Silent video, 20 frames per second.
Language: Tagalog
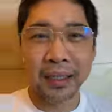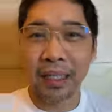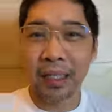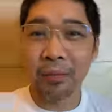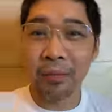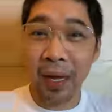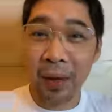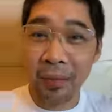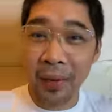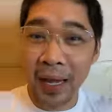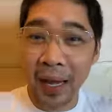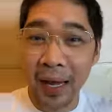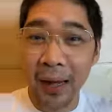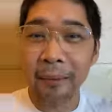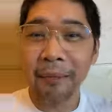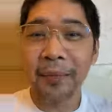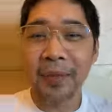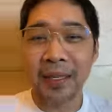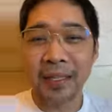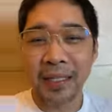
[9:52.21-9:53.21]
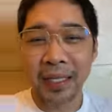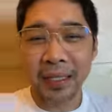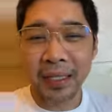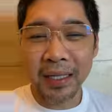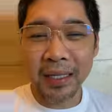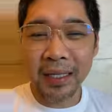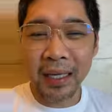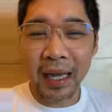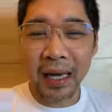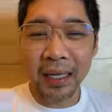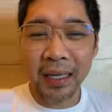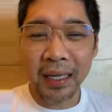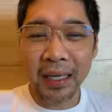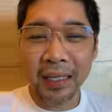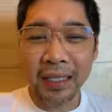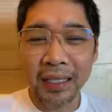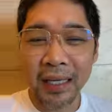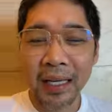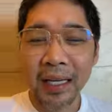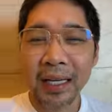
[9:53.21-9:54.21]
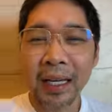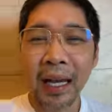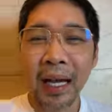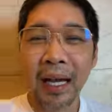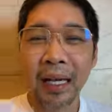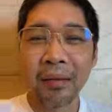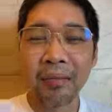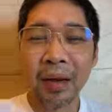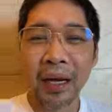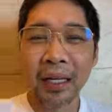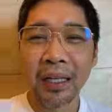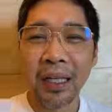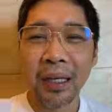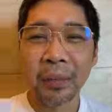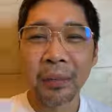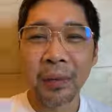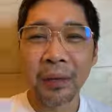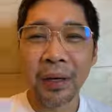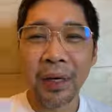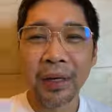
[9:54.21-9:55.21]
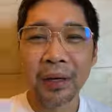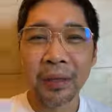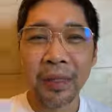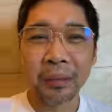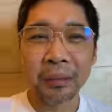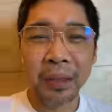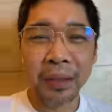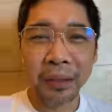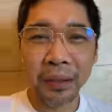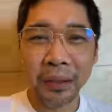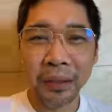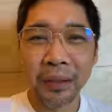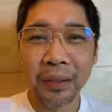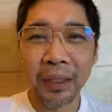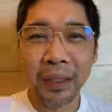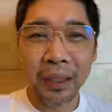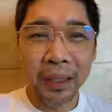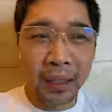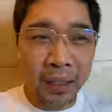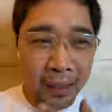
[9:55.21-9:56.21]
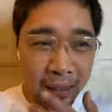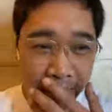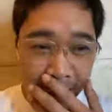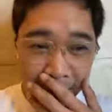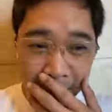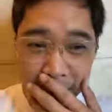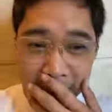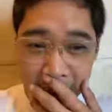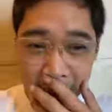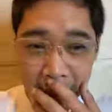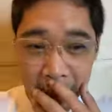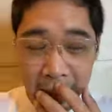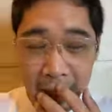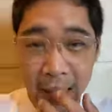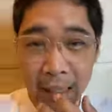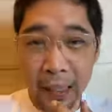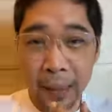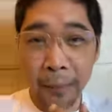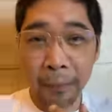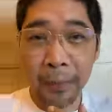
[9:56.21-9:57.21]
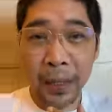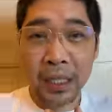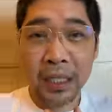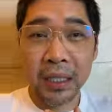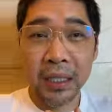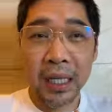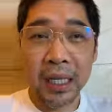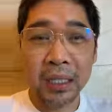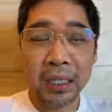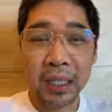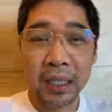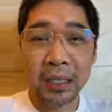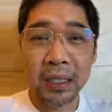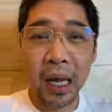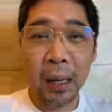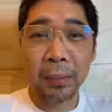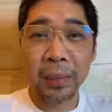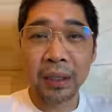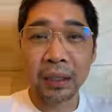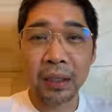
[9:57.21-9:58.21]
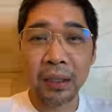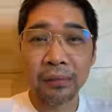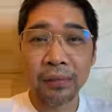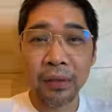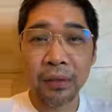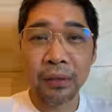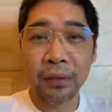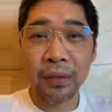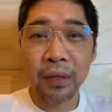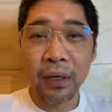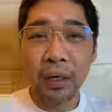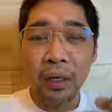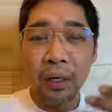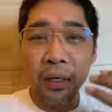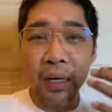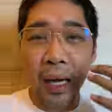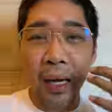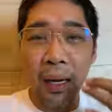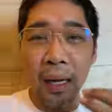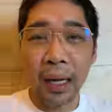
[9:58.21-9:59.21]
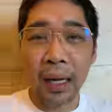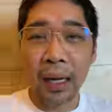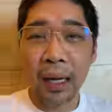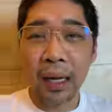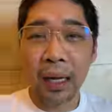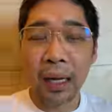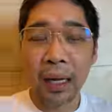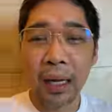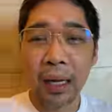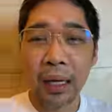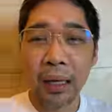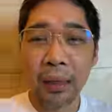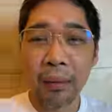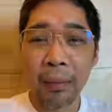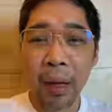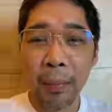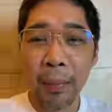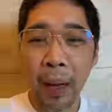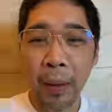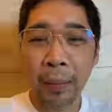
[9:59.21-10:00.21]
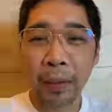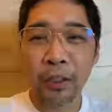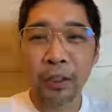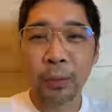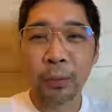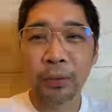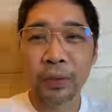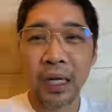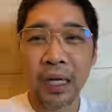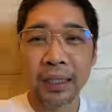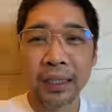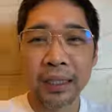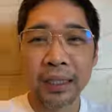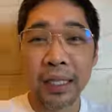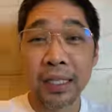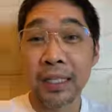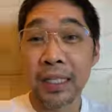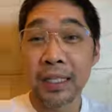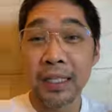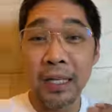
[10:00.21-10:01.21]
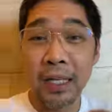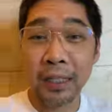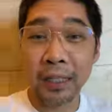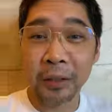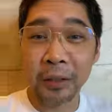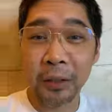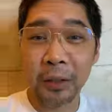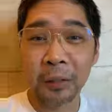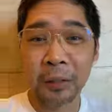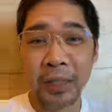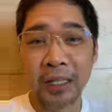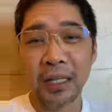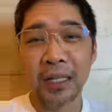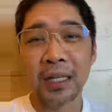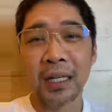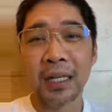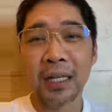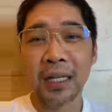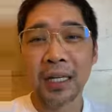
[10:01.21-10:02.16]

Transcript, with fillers: At mamaya, sa DCRH, ay makinig po kayo at manood uh, sa presidential job interview ng uh, mapapanood po natin dyan si Senator Ping